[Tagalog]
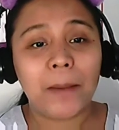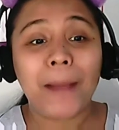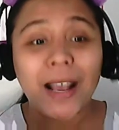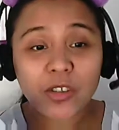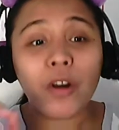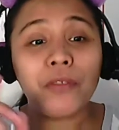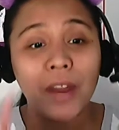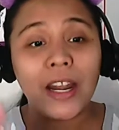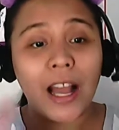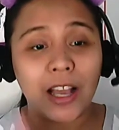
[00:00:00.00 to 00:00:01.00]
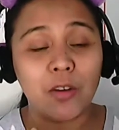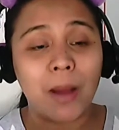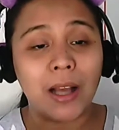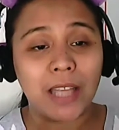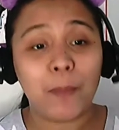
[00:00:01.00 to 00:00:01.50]
pass or fail lang
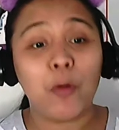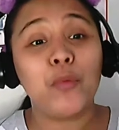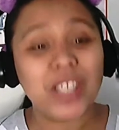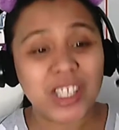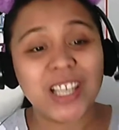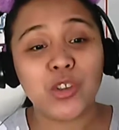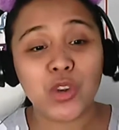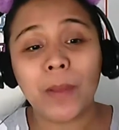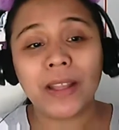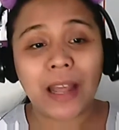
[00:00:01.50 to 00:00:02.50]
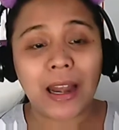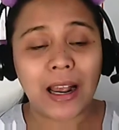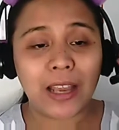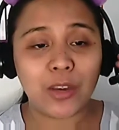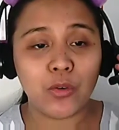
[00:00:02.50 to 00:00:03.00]
yung mock demo which is yun naman
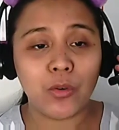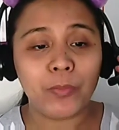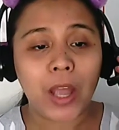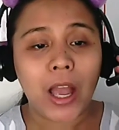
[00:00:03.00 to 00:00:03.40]
talaga yung